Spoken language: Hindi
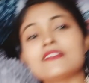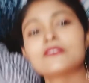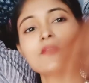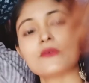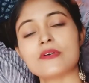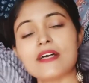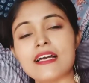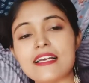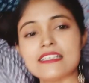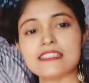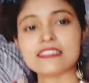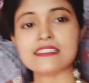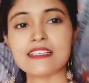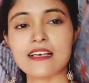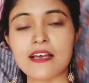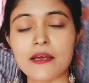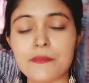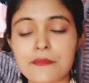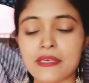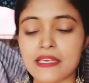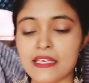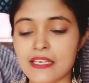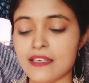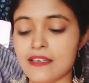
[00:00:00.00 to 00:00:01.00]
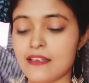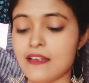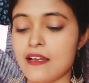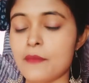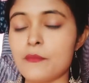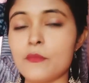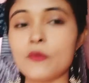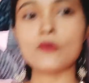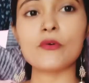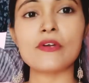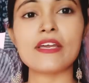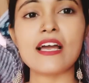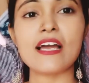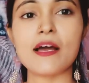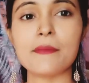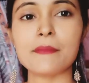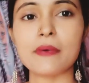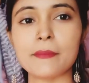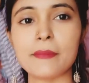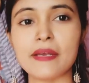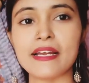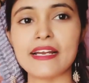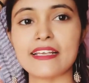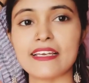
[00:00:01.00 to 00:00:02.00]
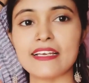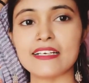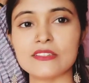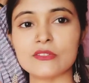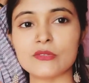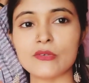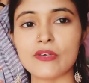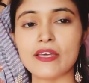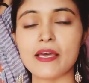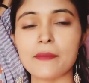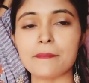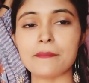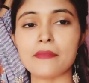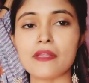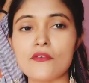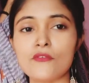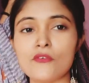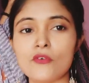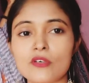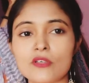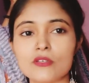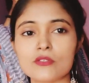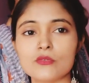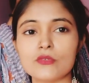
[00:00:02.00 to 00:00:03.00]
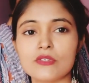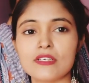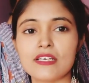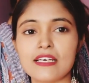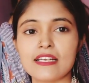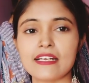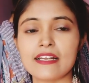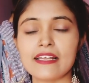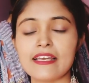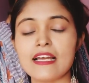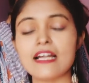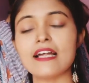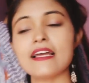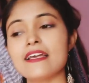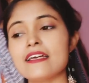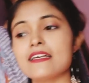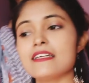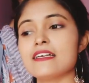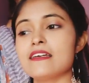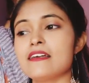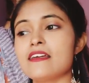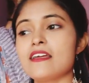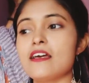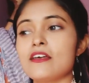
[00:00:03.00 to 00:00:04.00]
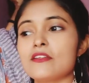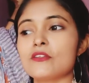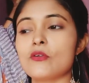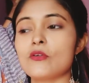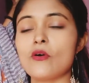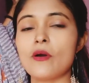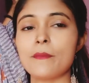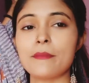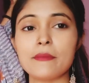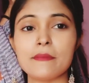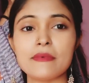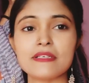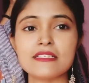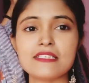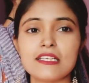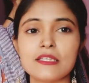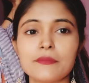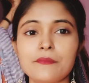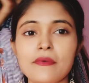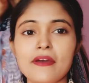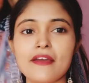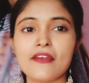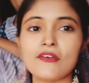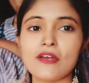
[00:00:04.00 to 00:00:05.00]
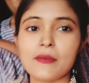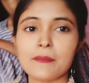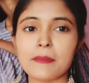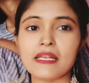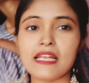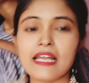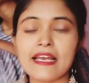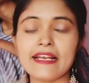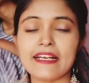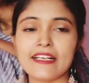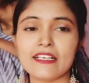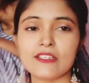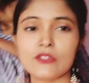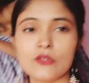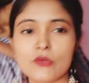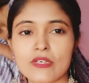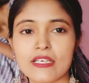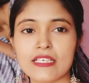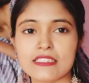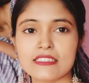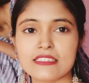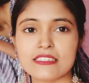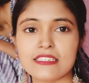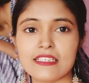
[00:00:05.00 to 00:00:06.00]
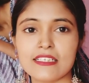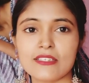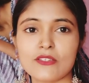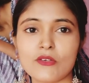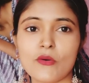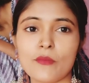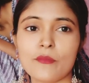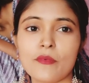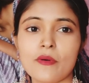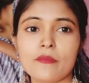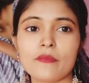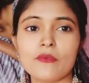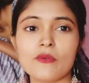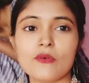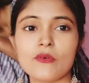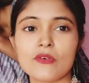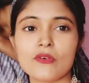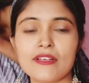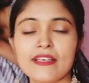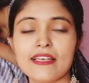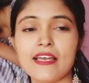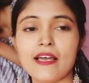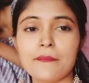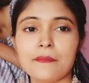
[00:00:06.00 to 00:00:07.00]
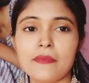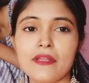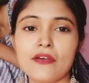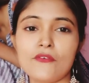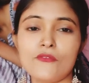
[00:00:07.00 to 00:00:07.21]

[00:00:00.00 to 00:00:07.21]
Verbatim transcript: तो गाइज अभी हम लोग यहाँ पर बैठ के जो है अपना फ़ोटोशूट करने आए हैं तो अभी मैं छत पे आई हूँ यहाँ पर लाइटिंग थोड़ी अच्छी है तो अब हम लोग अपने